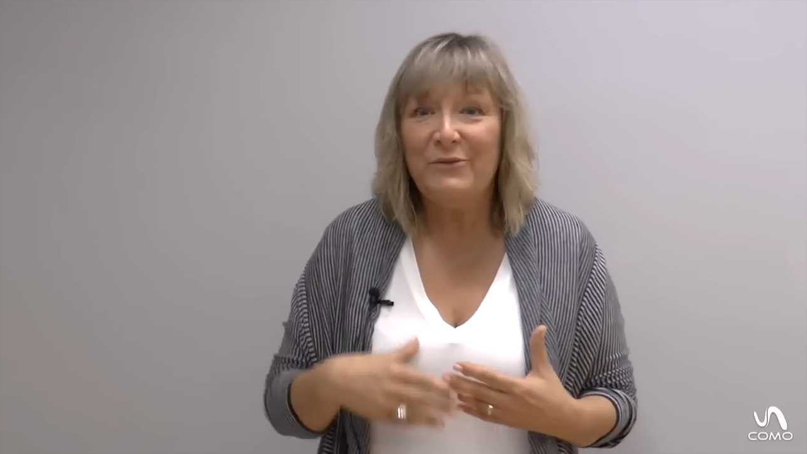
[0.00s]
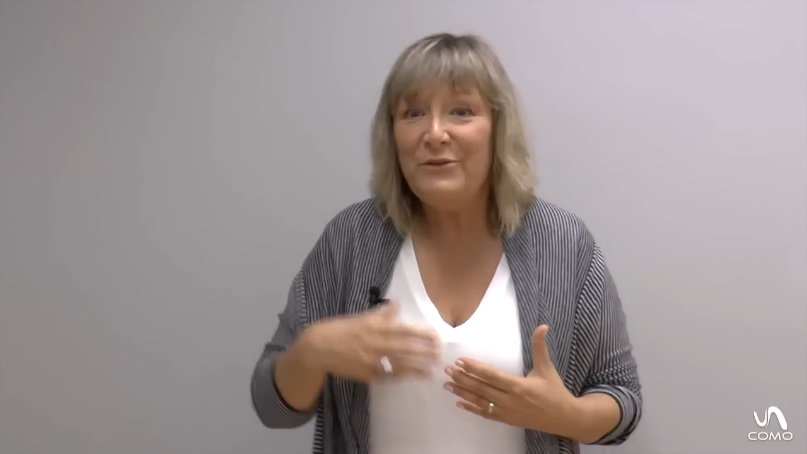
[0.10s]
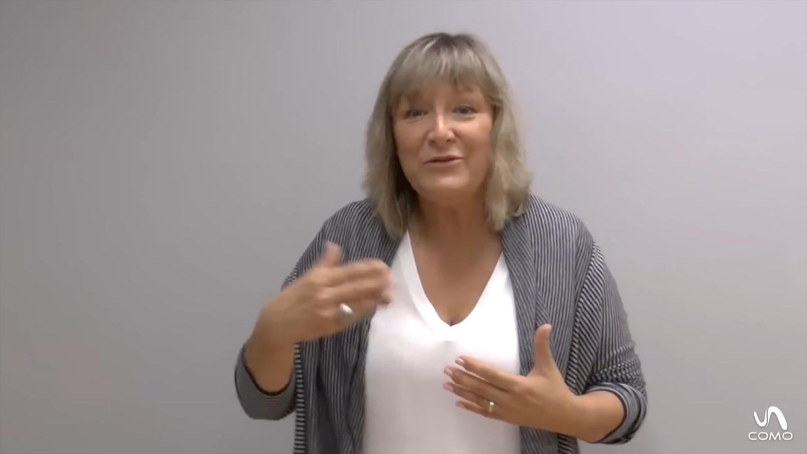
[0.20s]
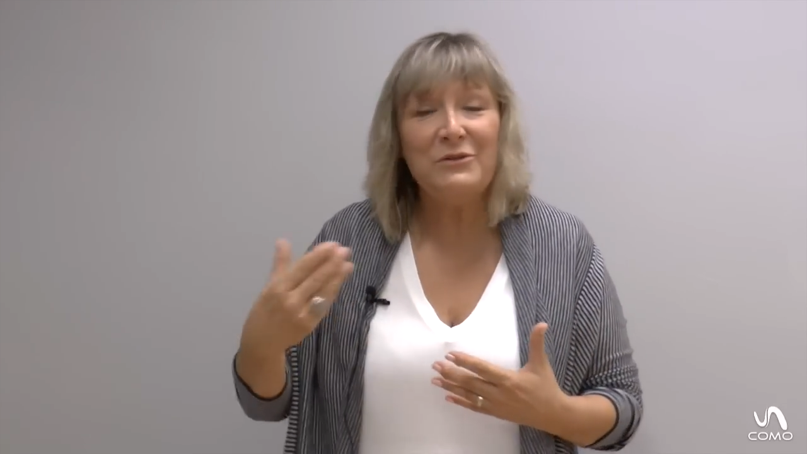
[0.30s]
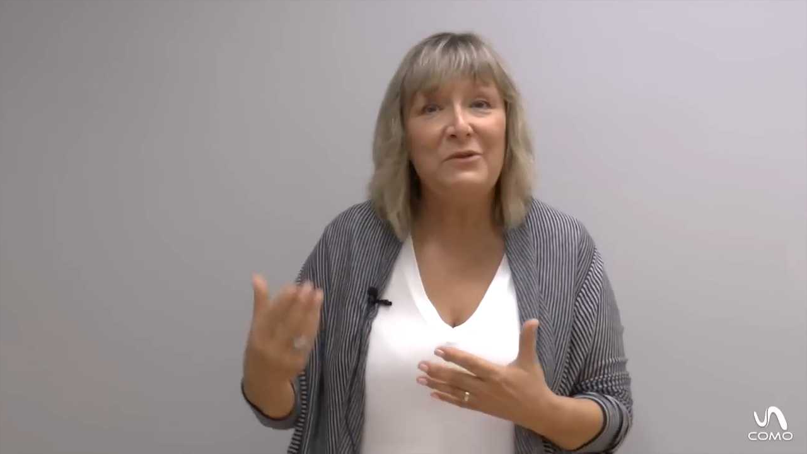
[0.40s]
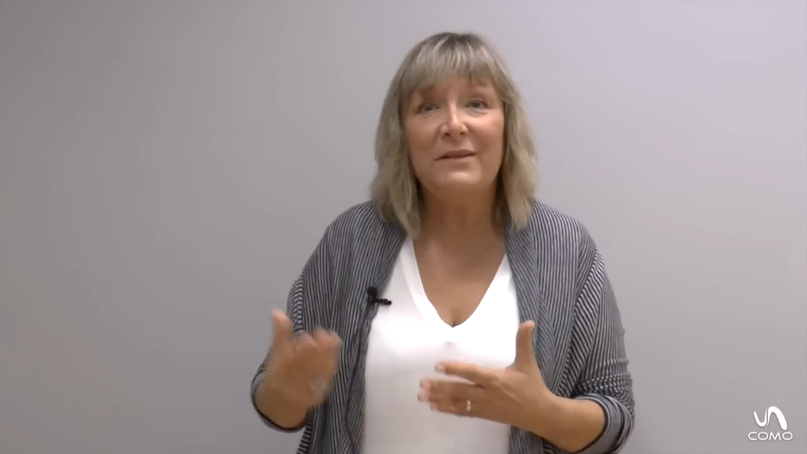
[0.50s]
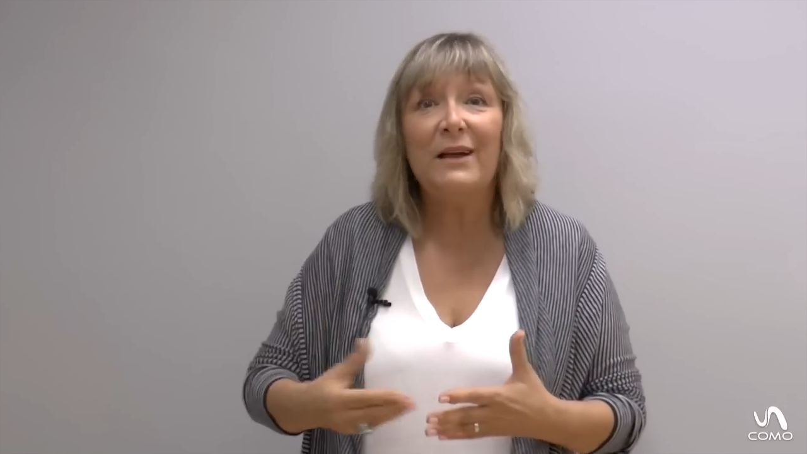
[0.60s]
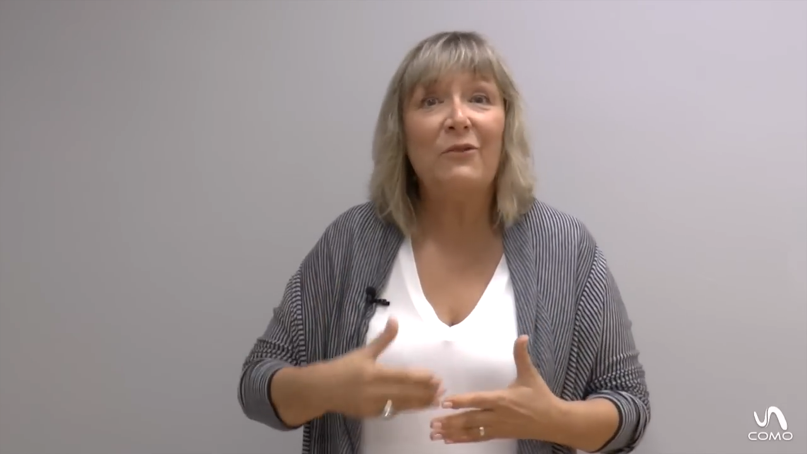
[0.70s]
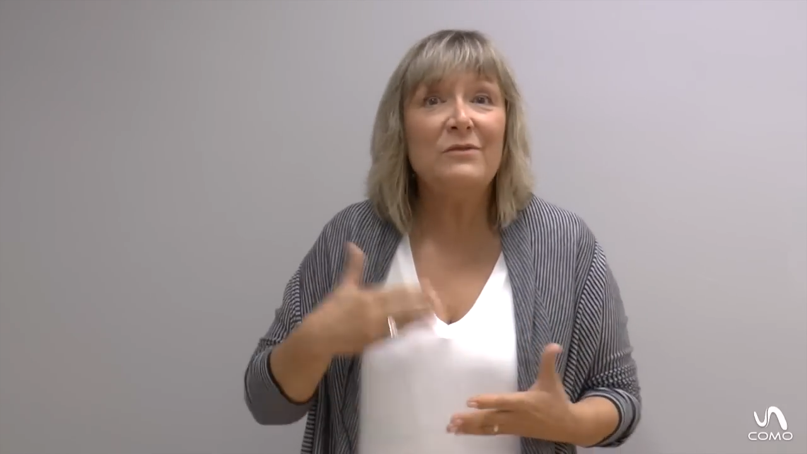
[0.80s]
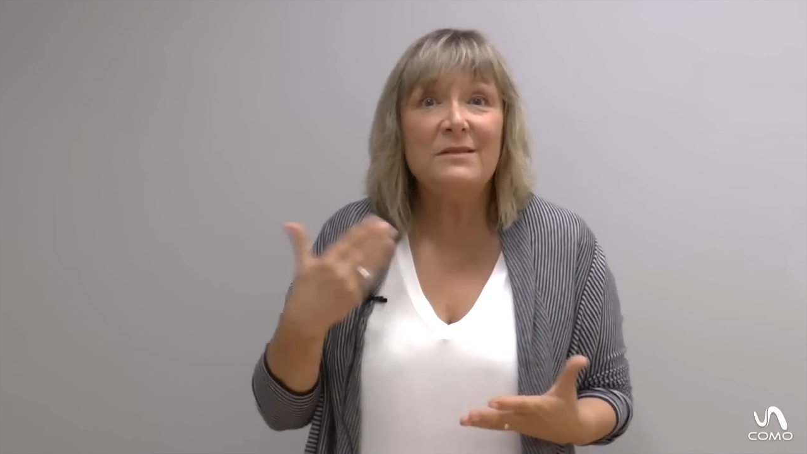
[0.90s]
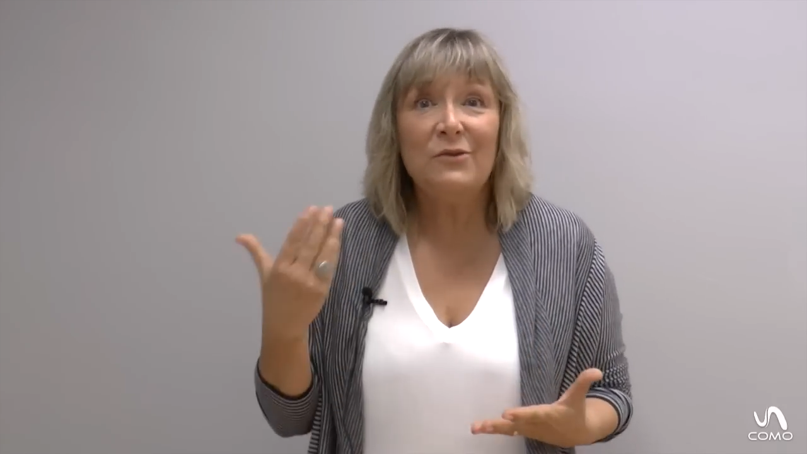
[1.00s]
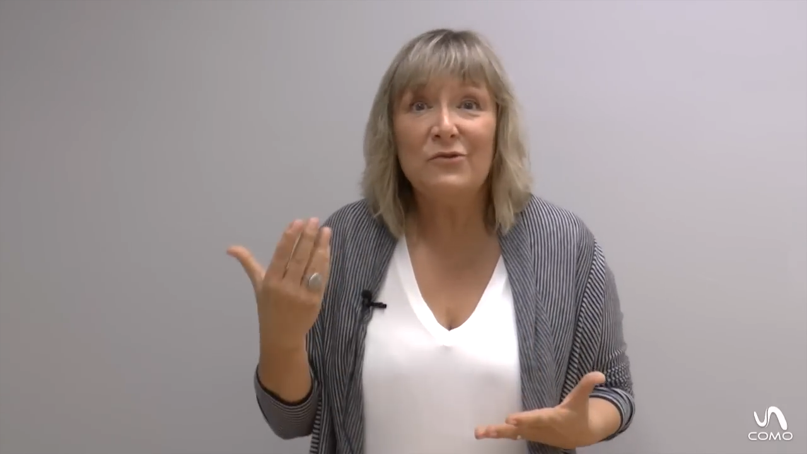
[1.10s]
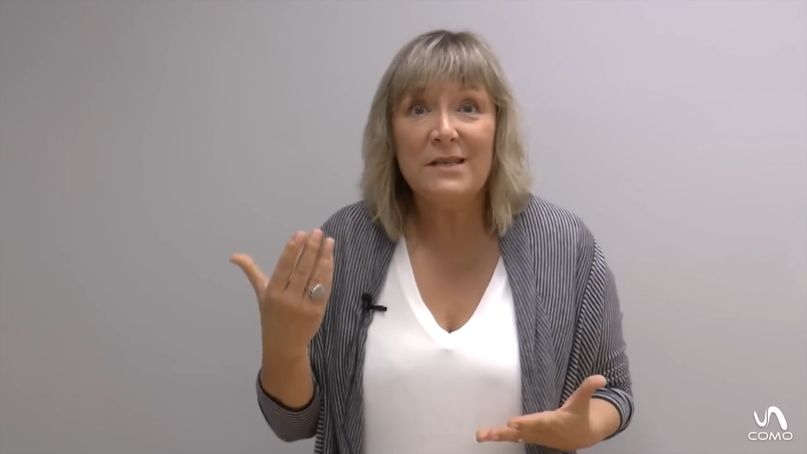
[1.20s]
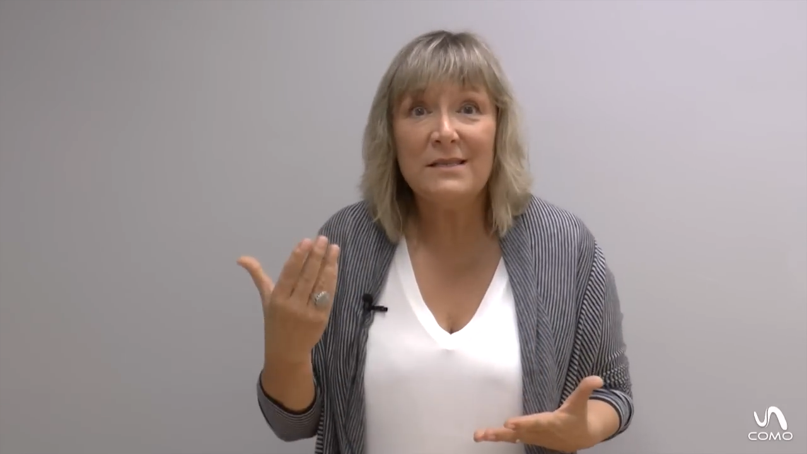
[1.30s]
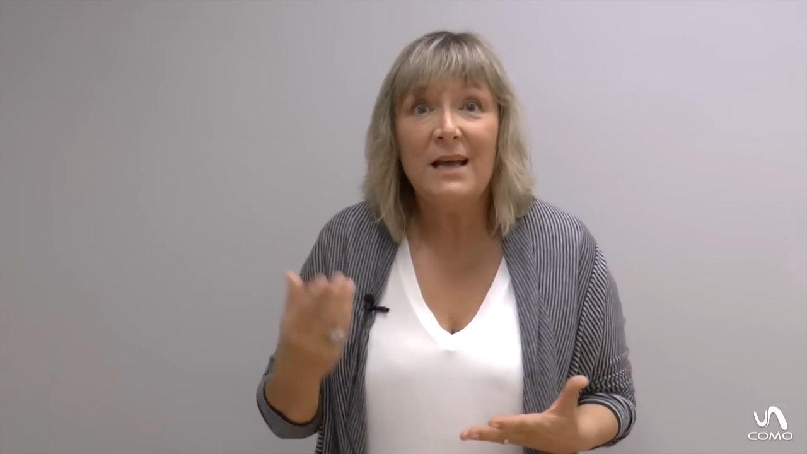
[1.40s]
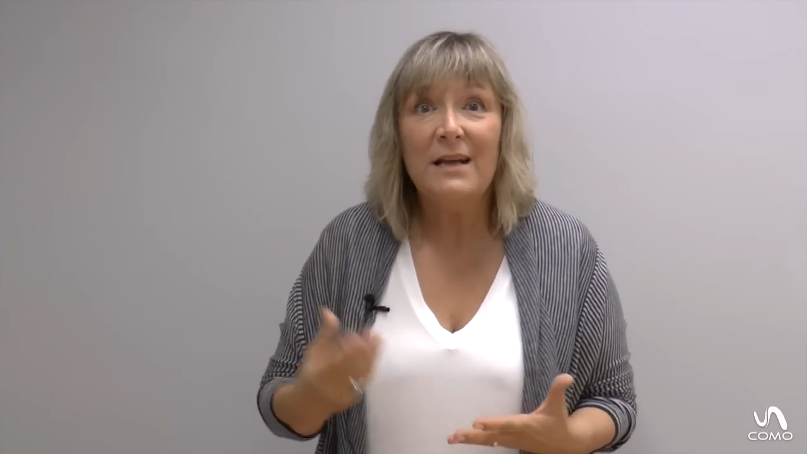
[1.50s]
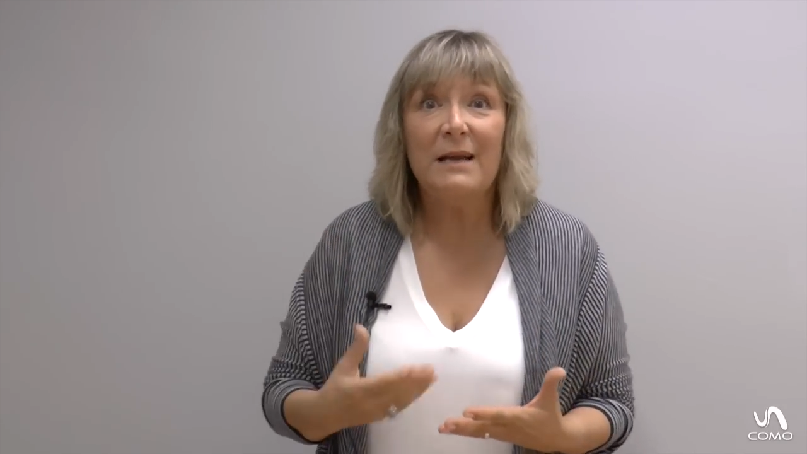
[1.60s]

He oído seguramente cosas